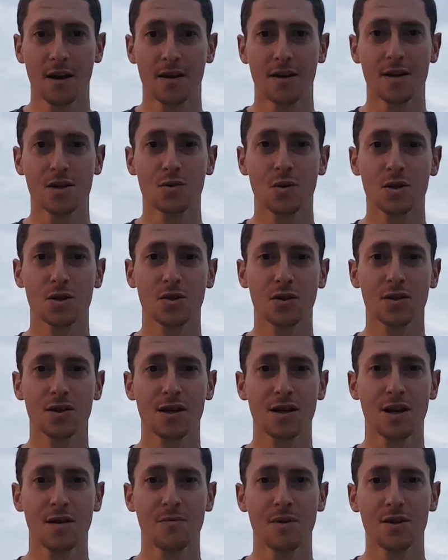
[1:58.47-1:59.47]
les 60
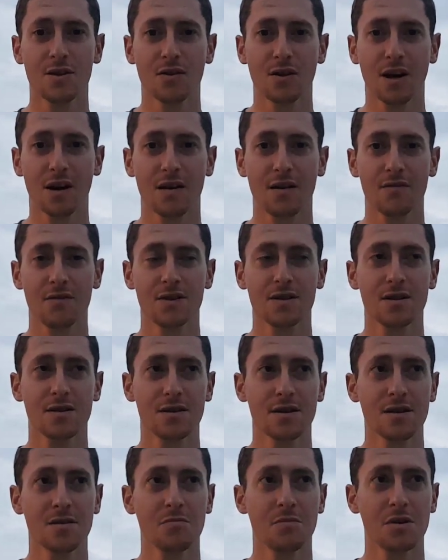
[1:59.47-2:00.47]
km de Gravel
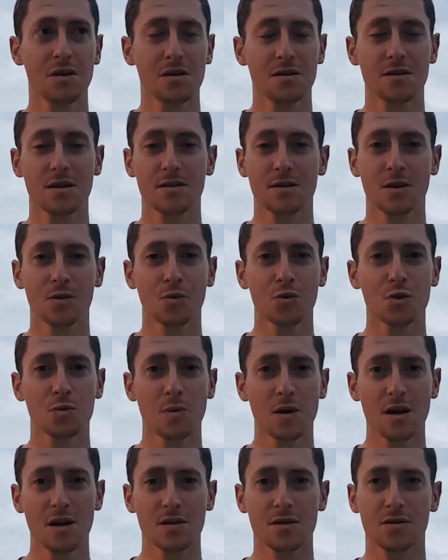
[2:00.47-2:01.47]
VTT. Mais ça s'annonce
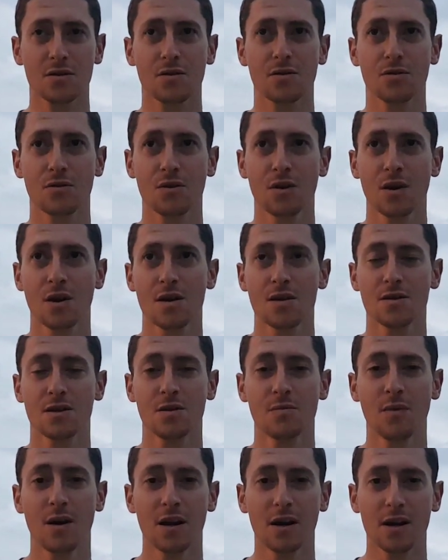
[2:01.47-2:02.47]
bien. C'est
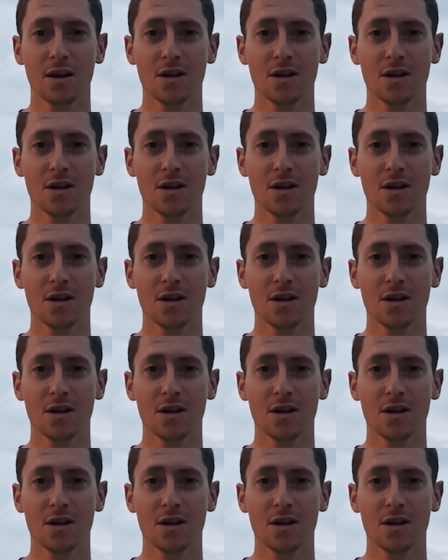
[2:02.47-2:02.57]
une belle